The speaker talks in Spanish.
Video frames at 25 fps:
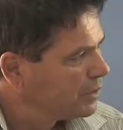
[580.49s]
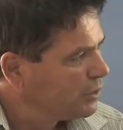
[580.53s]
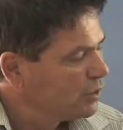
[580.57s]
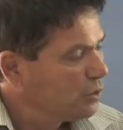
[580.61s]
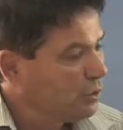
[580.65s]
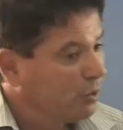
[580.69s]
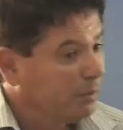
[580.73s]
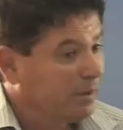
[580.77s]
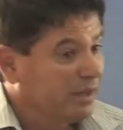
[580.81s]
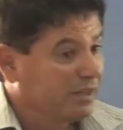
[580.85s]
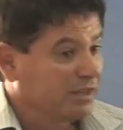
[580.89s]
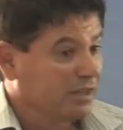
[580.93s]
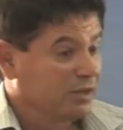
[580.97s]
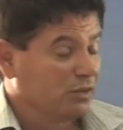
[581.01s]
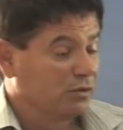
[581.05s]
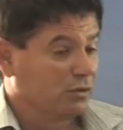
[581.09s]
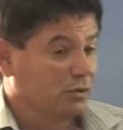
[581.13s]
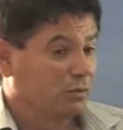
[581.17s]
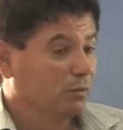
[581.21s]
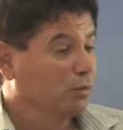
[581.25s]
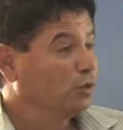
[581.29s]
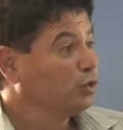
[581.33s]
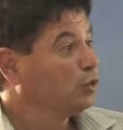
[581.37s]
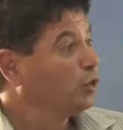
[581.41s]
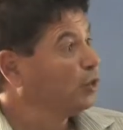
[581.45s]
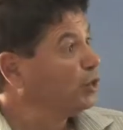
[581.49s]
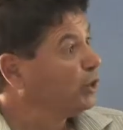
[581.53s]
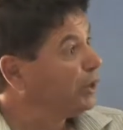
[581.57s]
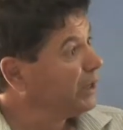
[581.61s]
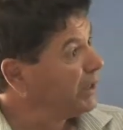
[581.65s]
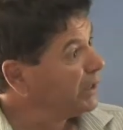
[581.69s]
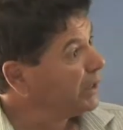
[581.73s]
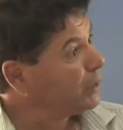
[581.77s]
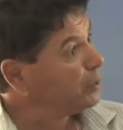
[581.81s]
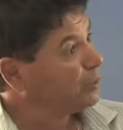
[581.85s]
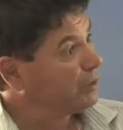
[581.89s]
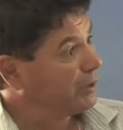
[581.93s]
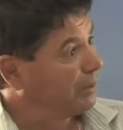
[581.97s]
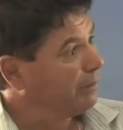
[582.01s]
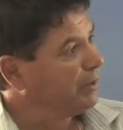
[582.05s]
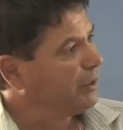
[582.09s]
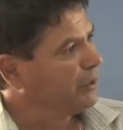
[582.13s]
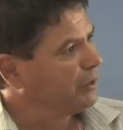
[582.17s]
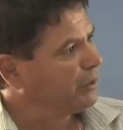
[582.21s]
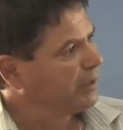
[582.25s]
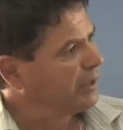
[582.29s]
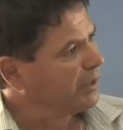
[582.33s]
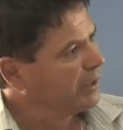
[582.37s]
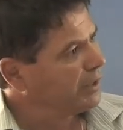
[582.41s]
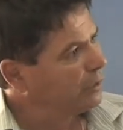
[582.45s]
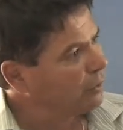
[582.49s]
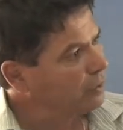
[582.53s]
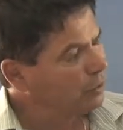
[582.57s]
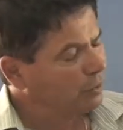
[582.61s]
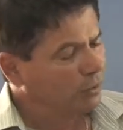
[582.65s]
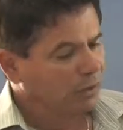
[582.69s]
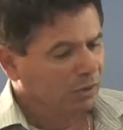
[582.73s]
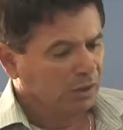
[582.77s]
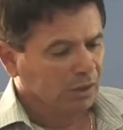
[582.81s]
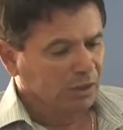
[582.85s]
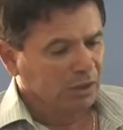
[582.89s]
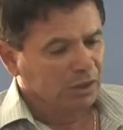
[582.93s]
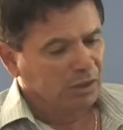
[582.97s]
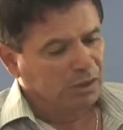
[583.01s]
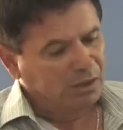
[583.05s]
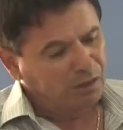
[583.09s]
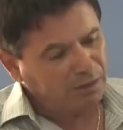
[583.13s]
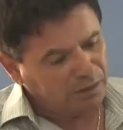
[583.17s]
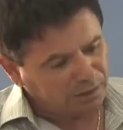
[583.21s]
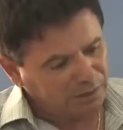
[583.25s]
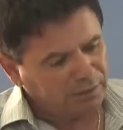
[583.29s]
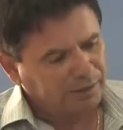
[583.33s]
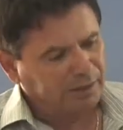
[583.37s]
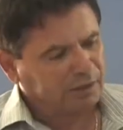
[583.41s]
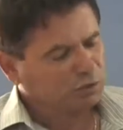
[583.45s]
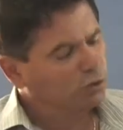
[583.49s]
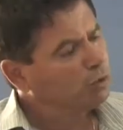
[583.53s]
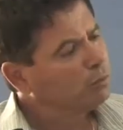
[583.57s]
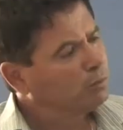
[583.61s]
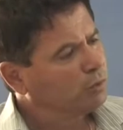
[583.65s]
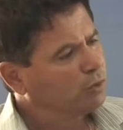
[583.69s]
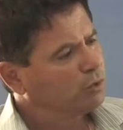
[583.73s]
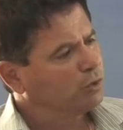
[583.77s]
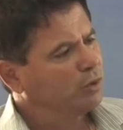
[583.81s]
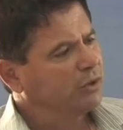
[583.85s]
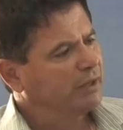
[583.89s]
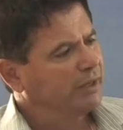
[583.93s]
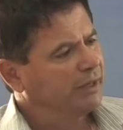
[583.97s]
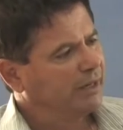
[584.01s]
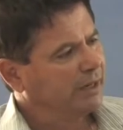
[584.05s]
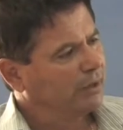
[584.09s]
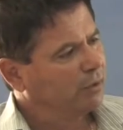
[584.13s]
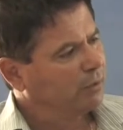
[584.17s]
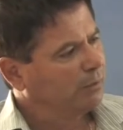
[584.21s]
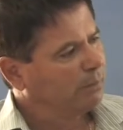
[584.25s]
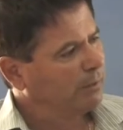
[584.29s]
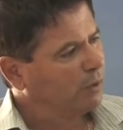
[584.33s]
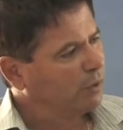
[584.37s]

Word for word: Y uno piensa, es un montón de dinero, 3 millones de euros, eso es un montón de dinero.